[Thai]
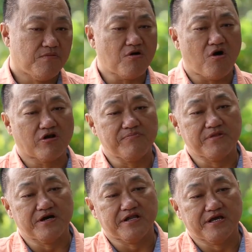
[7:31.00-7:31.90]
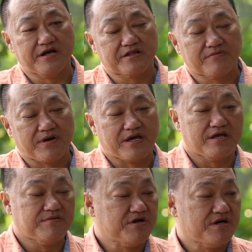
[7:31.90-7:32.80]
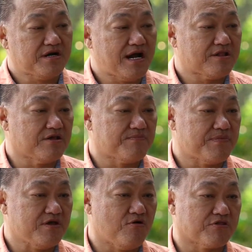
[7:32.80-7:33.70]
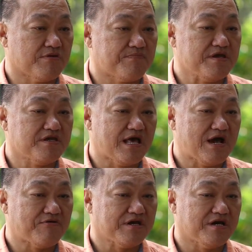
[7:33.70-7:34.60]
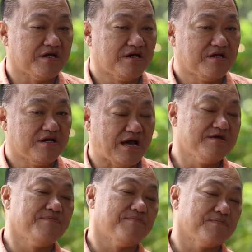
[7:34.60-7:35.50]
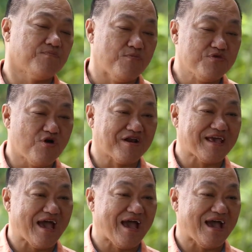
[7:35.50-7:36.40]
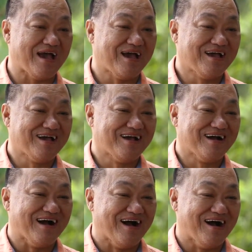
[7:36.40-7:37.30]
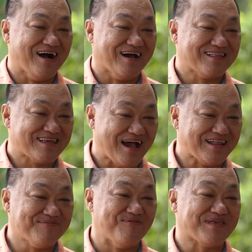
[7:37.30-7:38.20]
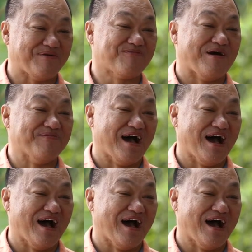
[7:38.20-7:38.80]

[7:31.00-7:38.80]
เพราะคลองดำเนินเนี่ยสมัยเมื่อ 50 ปี 60 ปีที่แล้วเนี่ยครับอันนี้ผมย้อนแค่แค่แค่ที่ผมจำความ